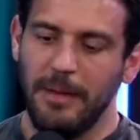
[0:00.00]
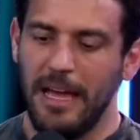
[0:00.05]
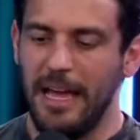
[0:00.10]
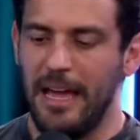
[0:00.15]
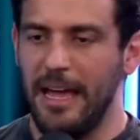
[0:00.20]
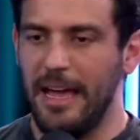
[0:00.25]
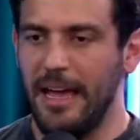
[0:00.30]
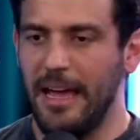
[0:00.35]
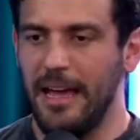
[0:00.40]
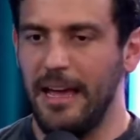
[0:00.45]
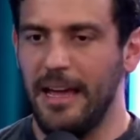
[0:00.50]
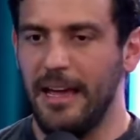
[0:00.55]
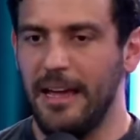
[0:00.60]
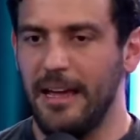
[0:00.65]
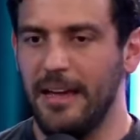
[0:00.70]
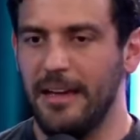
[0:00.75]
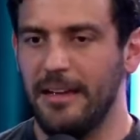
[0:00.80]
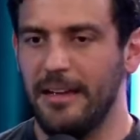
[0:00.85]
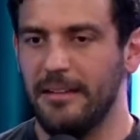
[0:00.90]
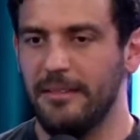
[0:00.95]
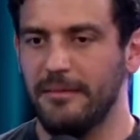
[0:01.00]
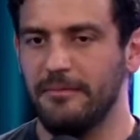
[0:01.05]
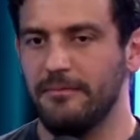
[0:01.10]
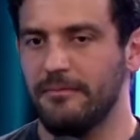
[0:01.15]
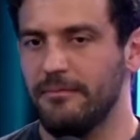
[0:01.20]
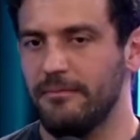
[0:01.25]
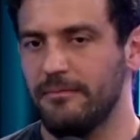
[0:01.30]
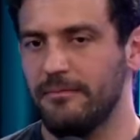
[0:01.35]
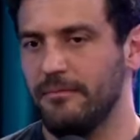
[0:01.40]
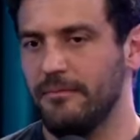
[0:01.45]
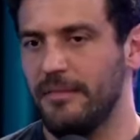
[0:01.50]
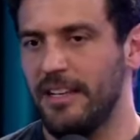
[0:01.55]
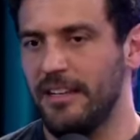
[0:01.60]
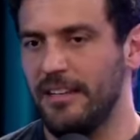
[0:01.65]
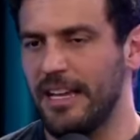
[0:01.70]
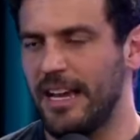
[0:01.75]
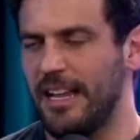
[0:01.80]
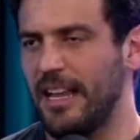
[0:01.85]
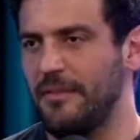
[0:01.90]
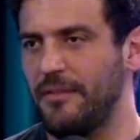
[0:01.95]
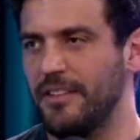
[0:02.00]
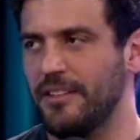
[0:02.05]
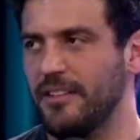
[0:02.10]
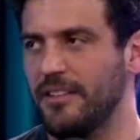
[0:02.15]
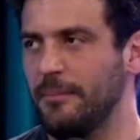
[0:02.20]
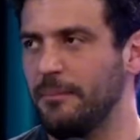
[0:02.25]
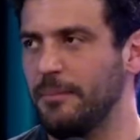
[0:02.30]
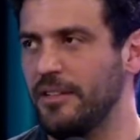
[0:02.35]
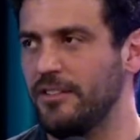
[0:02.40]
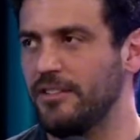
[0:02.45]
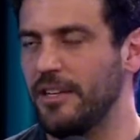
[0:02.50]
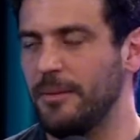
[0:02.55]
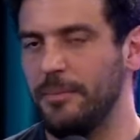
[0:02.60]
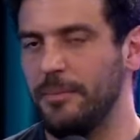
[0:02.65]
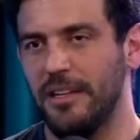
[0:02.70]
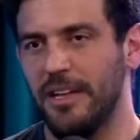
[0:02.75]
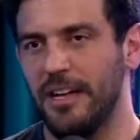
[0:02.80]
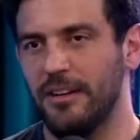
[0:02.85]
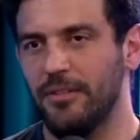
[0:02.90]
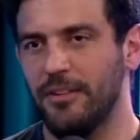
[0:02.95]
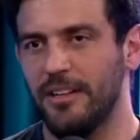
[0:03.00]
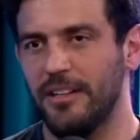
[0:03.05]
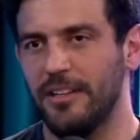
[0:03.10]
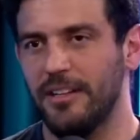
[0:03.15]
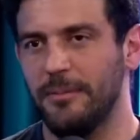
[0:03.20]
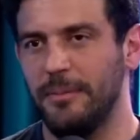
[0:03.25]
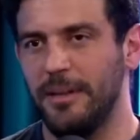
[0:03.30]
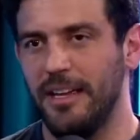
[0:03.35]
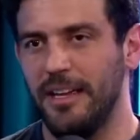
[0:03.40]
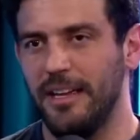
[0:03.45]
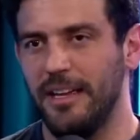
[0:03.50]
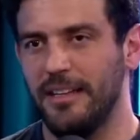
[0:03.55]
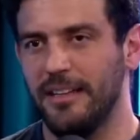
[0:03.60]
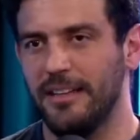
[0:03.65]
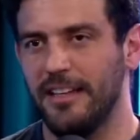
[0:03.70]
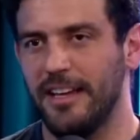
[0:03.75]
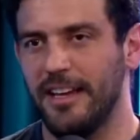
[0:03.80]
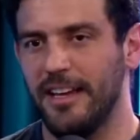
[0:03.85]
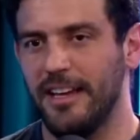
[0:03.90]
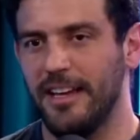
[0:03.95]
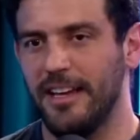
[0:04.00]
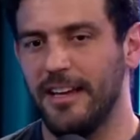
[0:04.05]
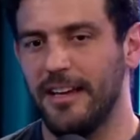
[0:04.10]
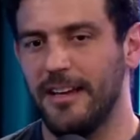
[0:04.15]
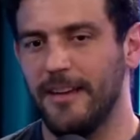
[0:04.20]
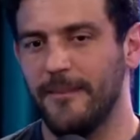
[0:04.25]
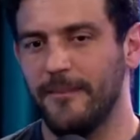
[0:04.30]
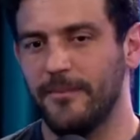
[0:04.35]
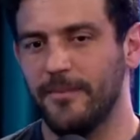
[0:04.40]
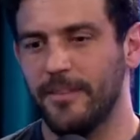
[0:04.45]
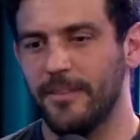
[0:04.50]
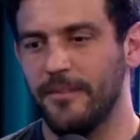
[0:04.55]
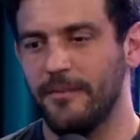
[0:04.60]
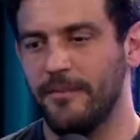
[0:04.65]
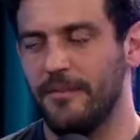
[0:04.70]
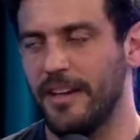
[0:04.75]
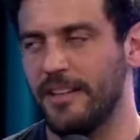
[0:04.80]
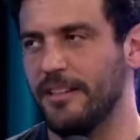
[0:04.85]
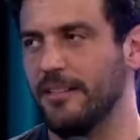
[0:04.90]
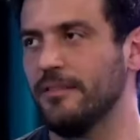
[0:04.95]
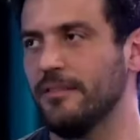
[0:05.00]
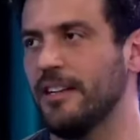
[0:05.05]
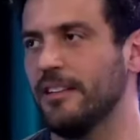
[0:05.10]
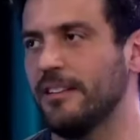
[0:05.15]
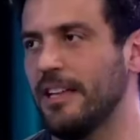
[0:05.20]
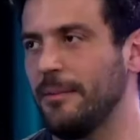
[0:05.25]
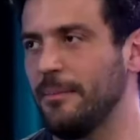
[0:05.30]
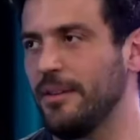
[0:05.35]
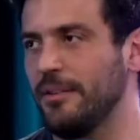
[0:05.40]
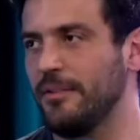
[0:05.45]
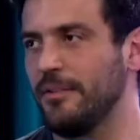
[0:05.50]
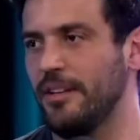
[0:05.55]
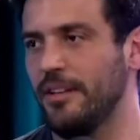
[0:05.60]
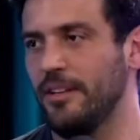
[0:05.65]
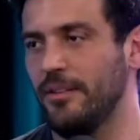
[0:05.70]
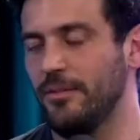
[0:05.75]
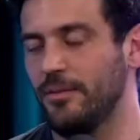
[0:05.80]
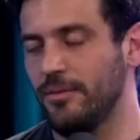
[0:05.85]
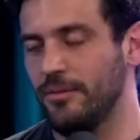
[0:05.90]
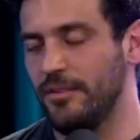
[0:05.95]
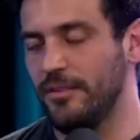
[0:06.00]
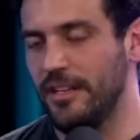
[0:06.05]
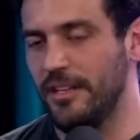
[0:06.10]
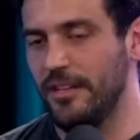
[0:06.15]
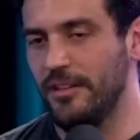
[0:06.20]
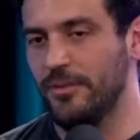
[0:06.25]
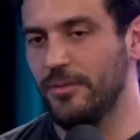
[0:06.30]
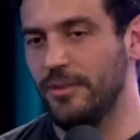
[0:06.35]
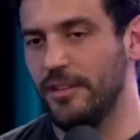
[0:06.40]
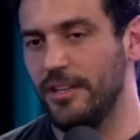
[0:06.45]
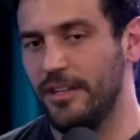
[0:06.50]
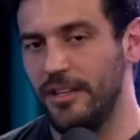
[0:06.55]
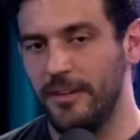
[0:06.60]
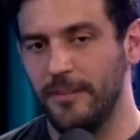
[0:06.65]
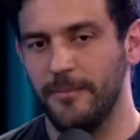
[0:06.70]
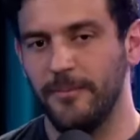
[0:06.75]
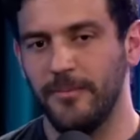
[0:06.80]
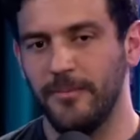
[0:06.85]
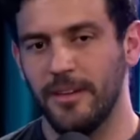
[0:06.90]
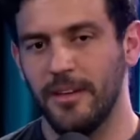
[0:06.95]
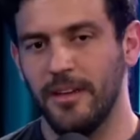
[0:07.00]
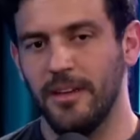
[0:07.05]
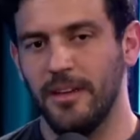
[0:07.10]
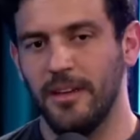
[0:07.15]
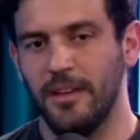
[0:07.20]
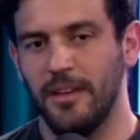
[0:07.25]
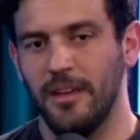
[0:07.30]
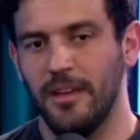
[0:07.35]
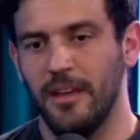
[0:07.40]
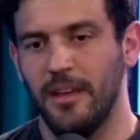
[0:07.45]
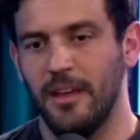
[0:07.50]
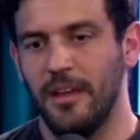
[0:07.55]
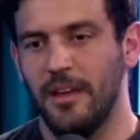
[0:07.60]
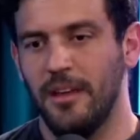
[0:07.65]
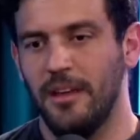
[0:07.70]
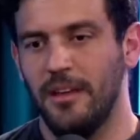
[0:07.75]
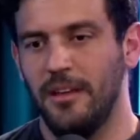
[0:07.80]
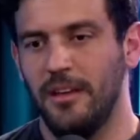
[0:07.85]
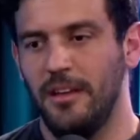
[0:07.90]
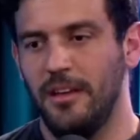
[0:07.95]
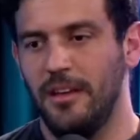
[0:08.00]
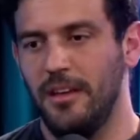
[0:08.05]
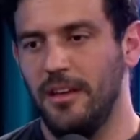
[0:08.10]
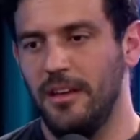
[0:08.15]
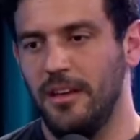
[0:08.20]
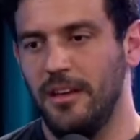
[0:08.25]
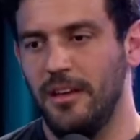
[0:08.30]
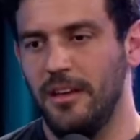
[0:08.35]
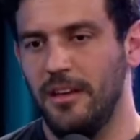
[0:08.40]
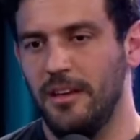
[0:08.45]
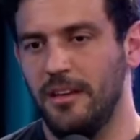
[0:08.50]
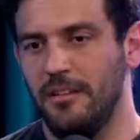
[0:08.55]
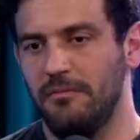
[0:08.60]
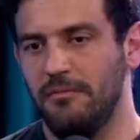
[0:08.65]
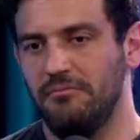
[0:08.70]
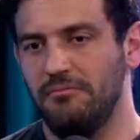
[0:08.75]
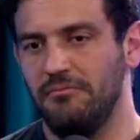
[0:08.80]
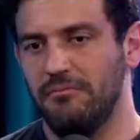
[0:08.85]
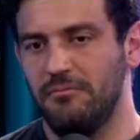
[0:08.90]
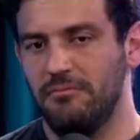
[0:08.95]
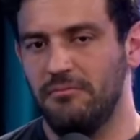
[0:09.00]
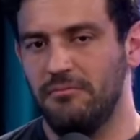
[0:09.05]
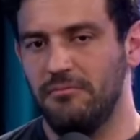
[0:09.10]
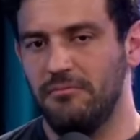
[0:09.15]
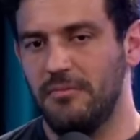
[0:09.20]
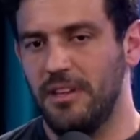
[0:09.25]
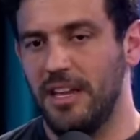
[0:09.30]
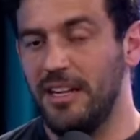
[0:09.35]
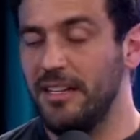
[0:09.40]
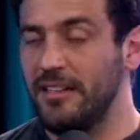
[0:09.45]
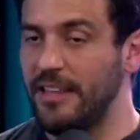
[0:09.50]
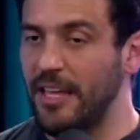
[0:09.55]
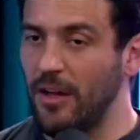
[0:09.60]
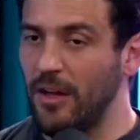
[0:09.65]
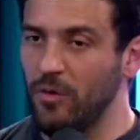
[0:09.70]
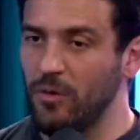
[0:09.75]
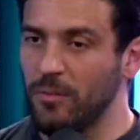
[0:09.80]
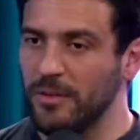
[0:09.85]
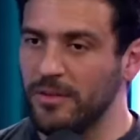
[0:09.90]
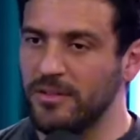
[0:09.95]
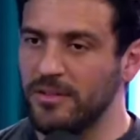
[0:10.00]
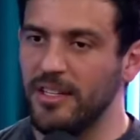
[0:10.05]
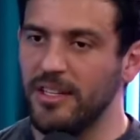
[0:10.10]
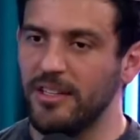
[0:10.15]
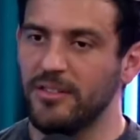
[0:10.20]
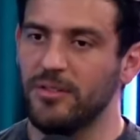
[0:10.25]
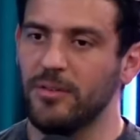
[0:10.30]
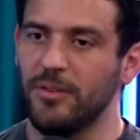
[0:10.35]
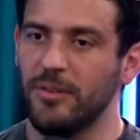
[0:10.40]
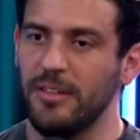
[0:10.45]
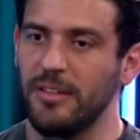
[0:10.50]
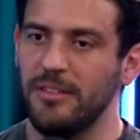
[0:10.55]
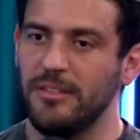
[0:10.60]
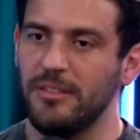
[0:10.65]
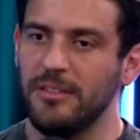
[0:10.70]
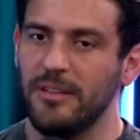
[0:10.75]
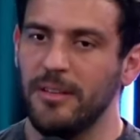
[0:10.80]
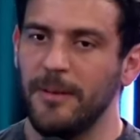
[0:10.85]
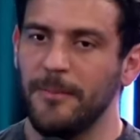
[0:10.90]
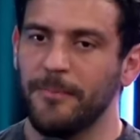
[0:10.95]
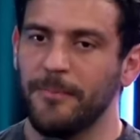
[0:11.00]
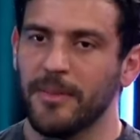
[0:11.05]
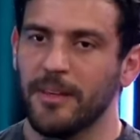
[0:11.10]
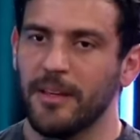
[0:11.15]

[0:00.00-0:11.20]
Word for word: É... Ele tá lá fazendo implante capilar agora também, tá fazendo tratamento dele no rim. E ele tem algumas lesões,